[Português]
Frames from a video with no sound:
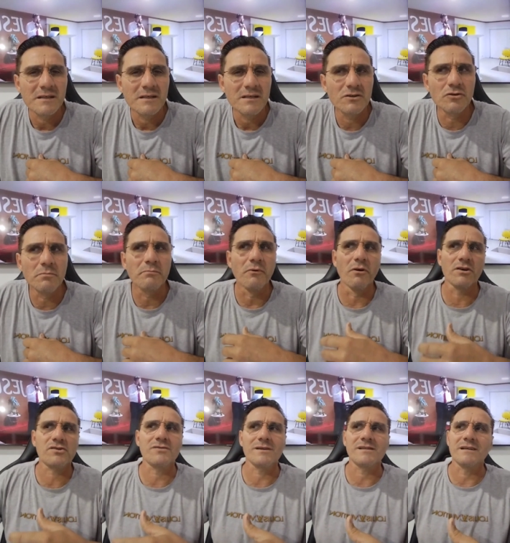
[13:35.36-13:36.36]
Eu não
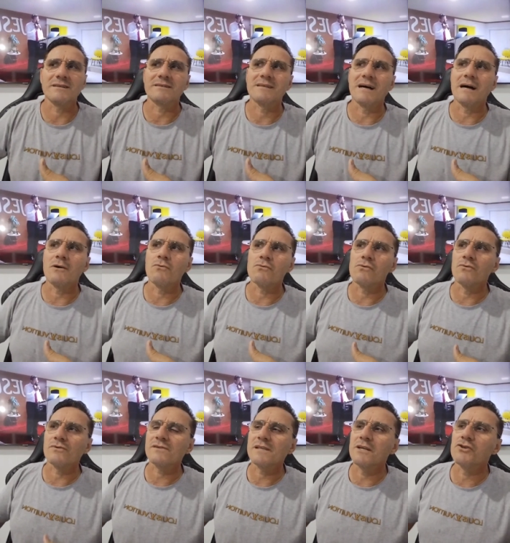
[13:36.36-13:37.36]
posso aceitar um
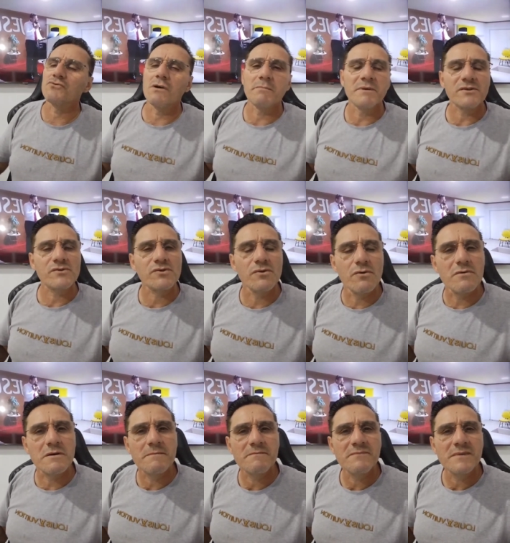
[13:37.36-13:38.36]
conselho de uma
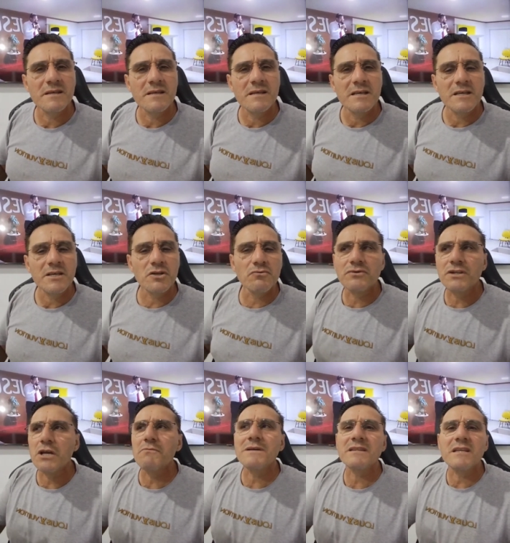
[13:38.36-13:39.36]
pessoa que não
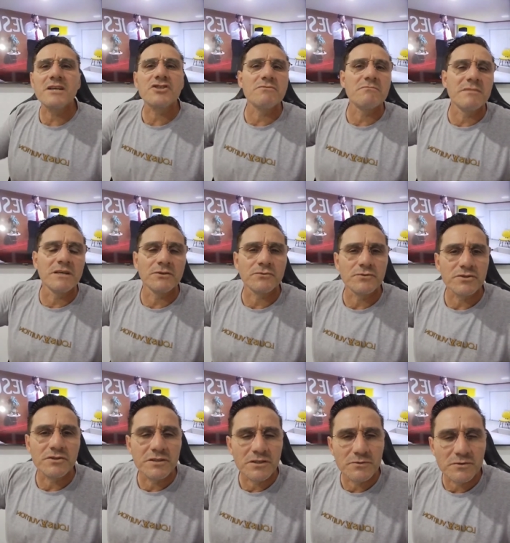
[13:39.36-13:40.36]
tem o um entendimento de
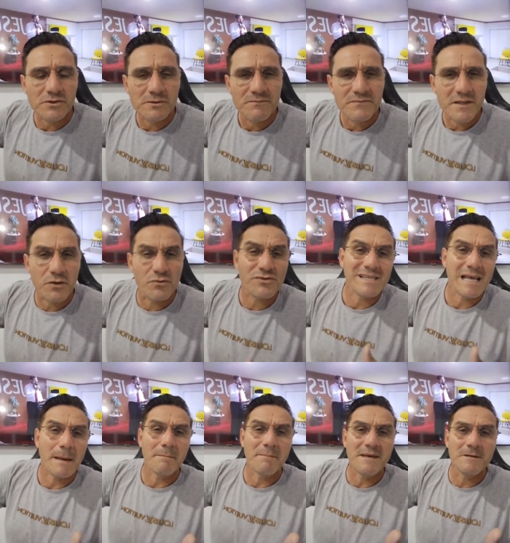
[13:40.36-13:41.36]
Deus. Eu
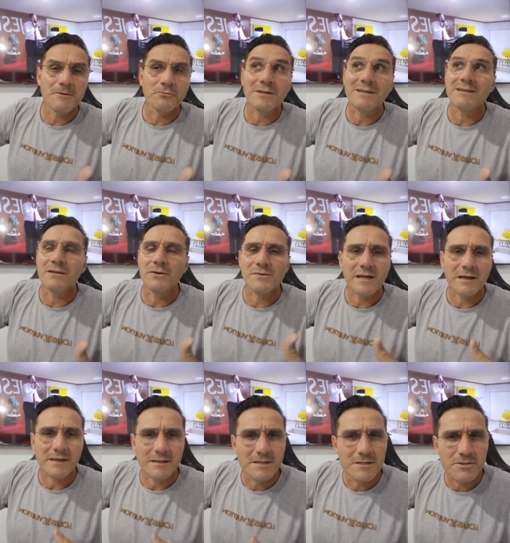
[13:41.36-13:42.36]
sabendo que Deus é
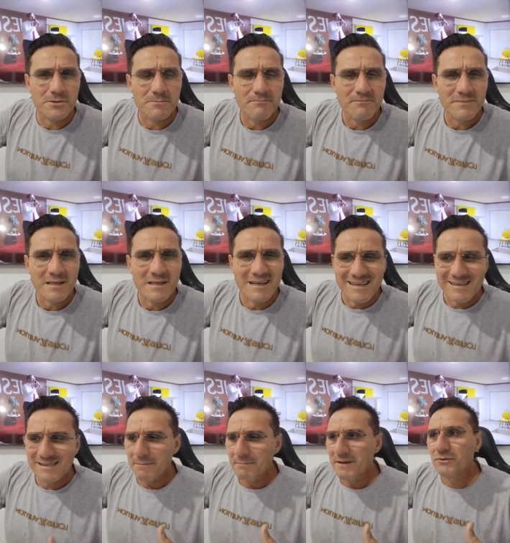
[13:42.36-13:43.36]
grande,
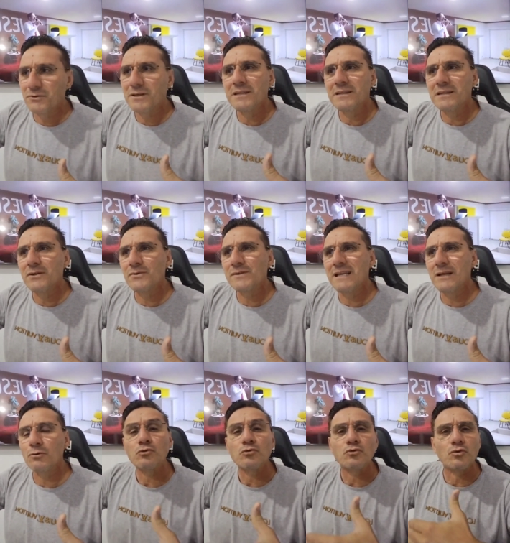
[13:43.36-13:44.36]
sabendo que Deus ele é
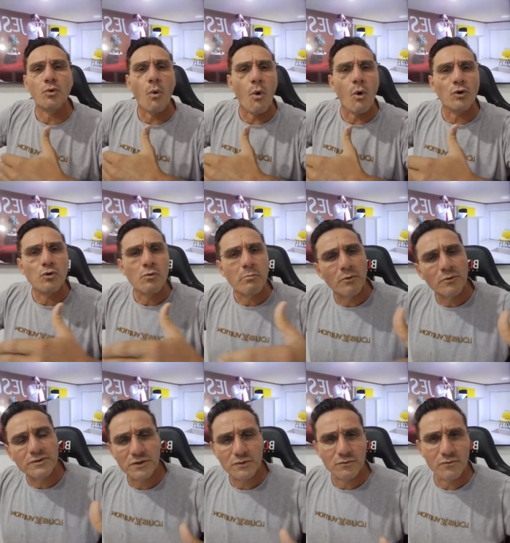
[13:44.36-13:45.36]
o todo
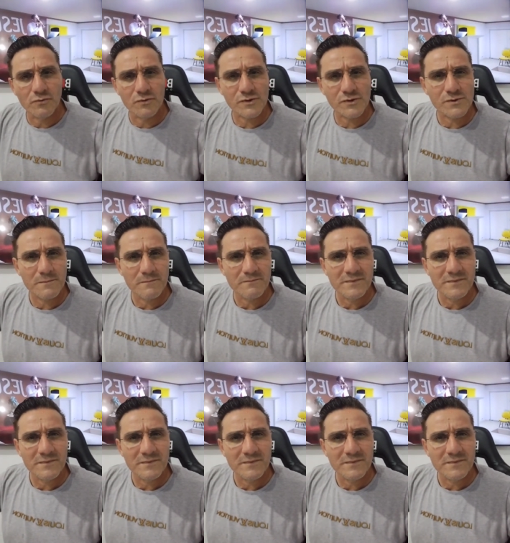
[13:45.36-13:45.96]
poderoso,